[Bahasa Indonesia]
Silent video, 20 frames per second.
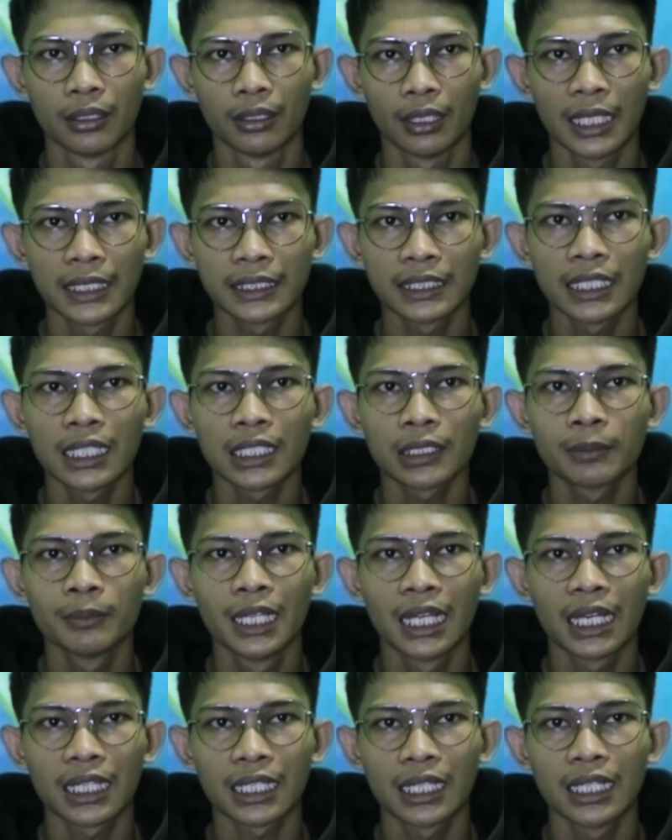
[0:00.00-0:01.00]
Latar
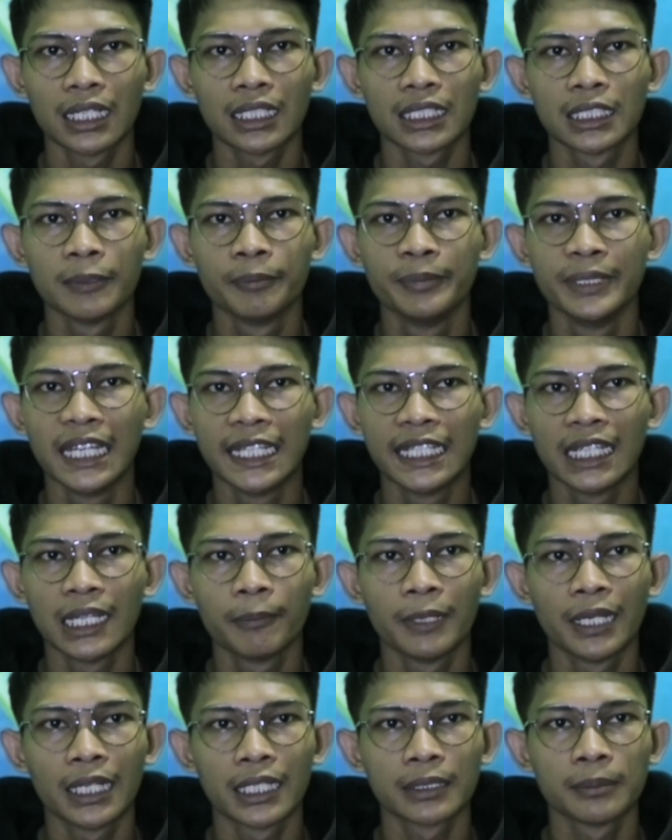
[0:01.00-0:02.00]
belakang
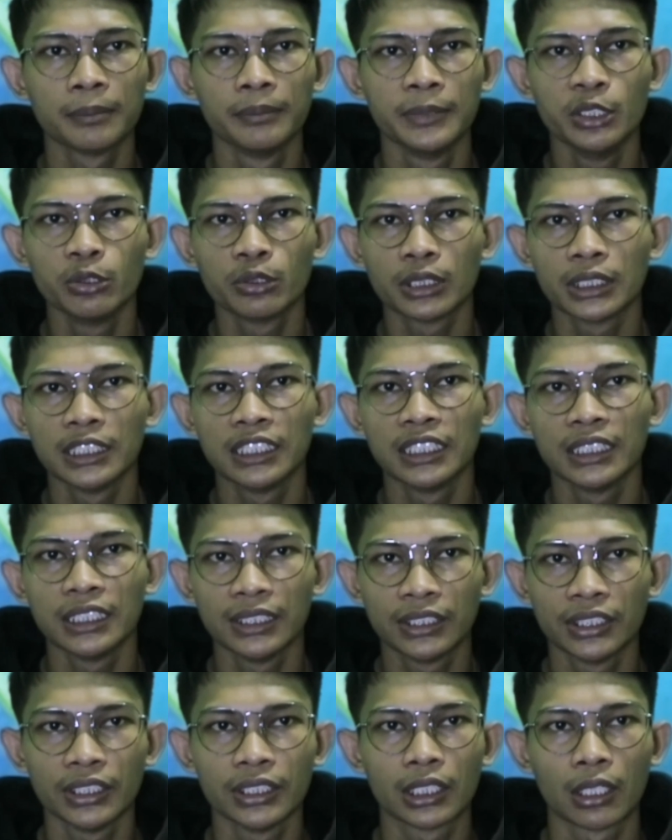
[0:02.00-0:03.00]
kebiadaban Miyuki
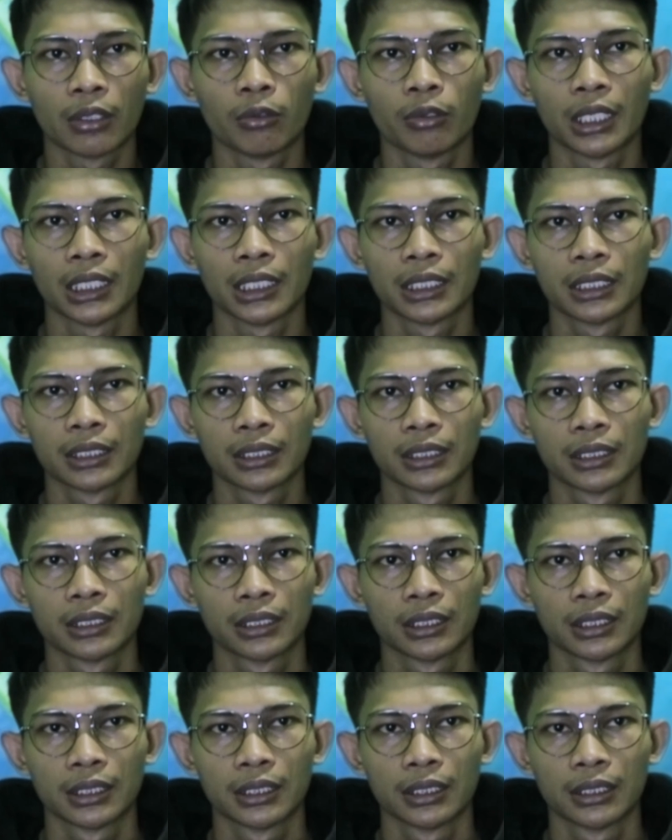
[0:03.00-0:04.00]
Ishikawa
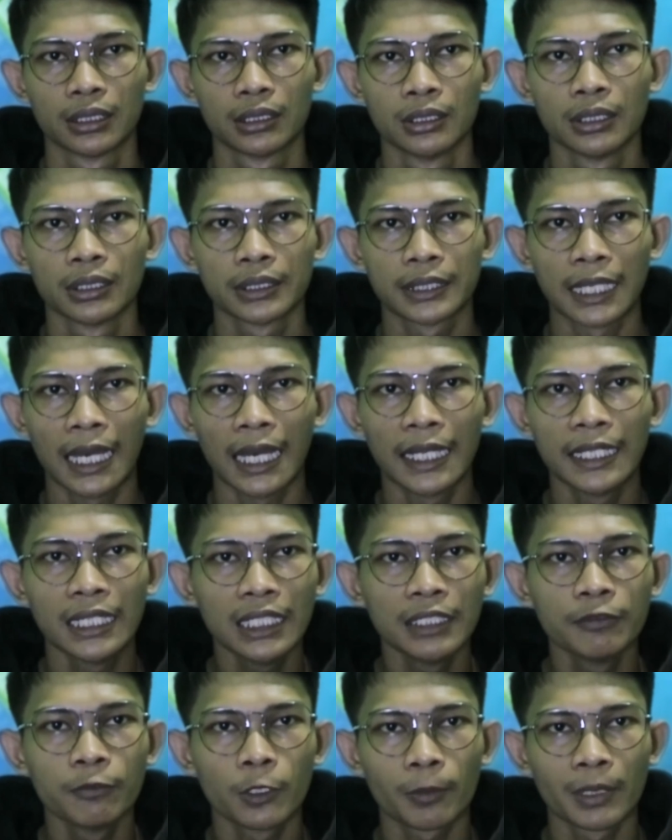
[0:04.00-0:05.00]
Tak
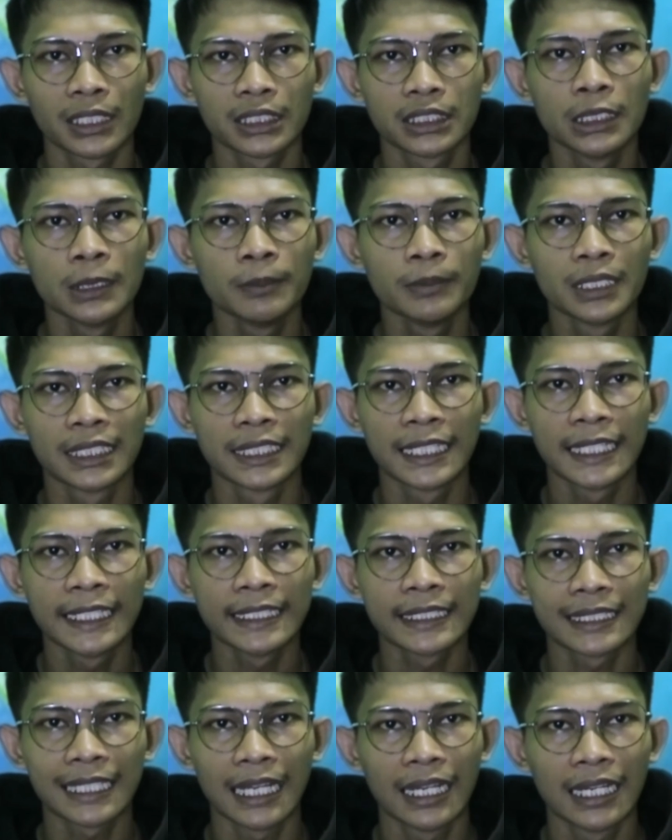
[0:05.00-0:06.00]
ada informasi
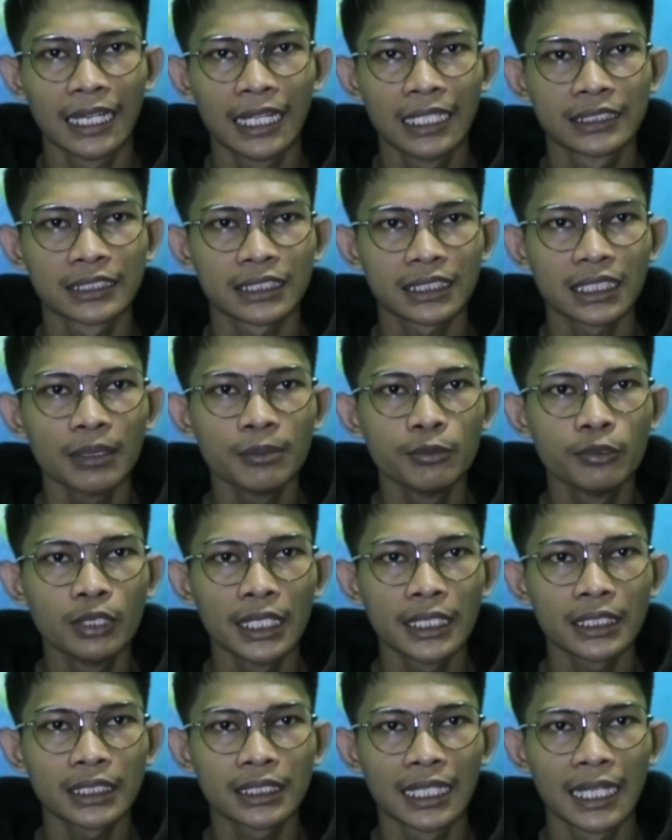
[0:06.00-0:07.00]
mengenai tanggal serta
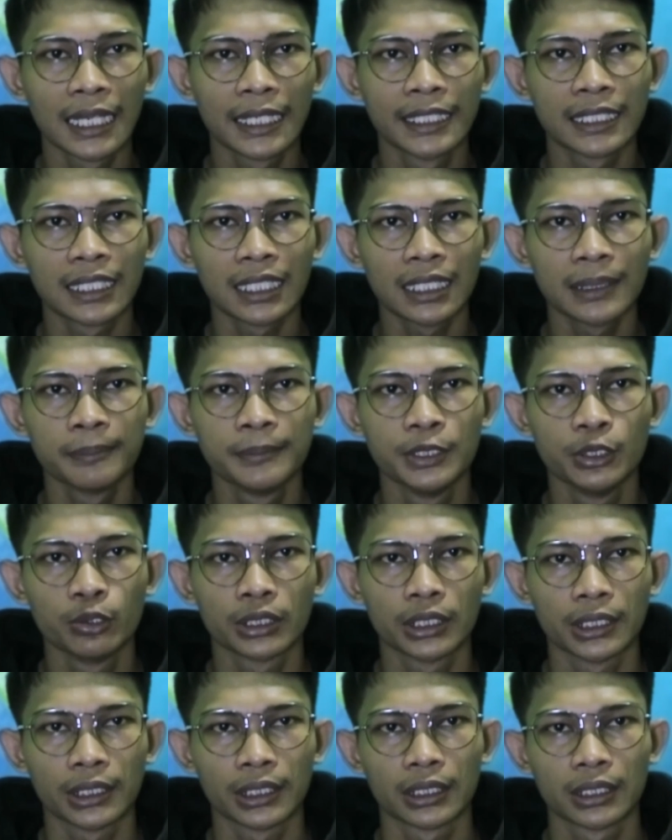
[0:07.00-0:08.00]
bulan kelahiran
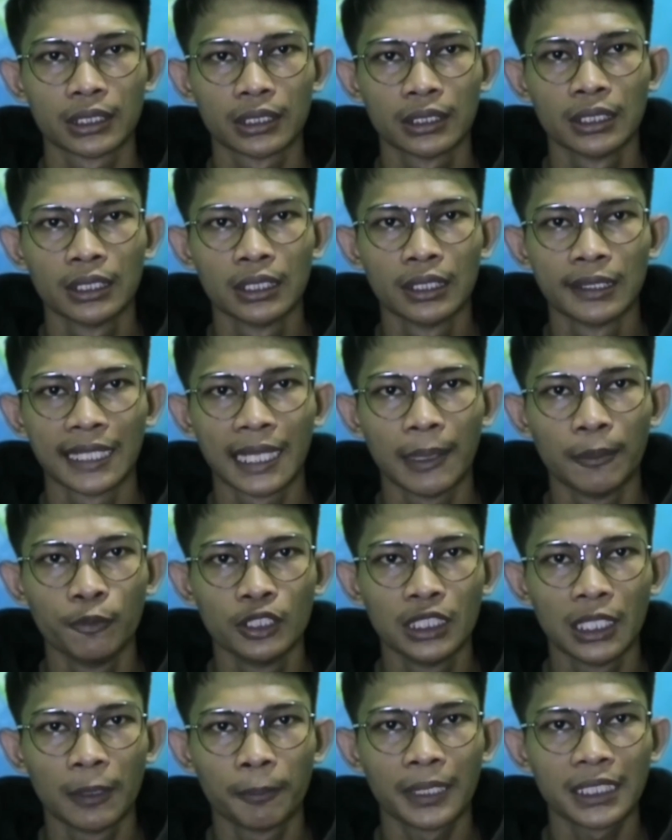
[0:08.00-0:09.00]
Miyuki.
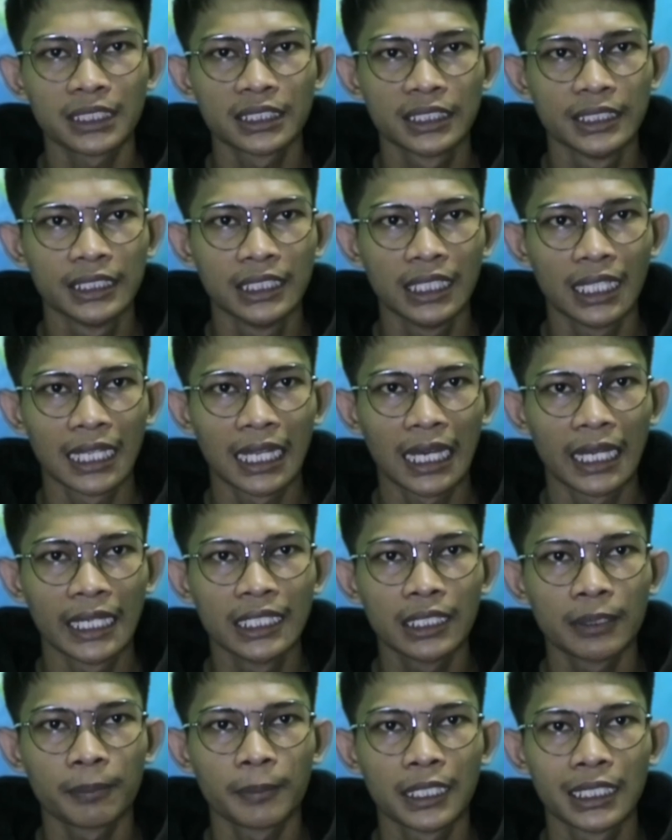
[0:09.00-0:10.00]
Namun yang pasti ia
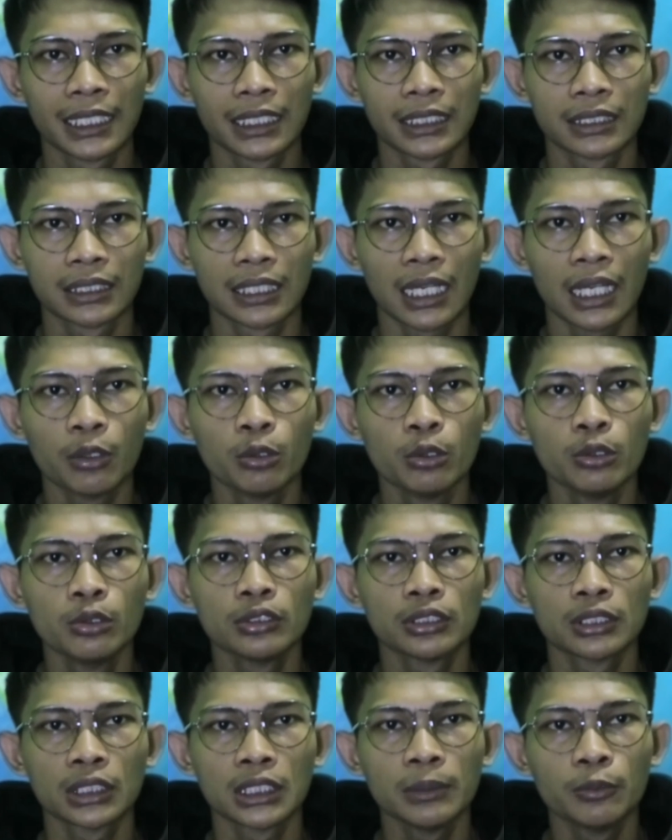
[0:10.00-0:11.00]
lahir pada
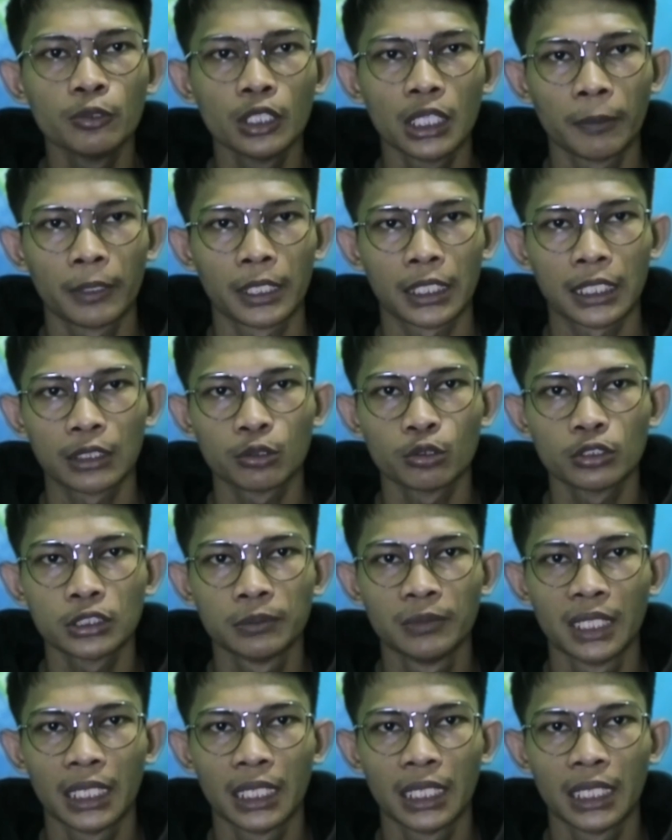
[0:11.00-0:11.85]
tahun 1897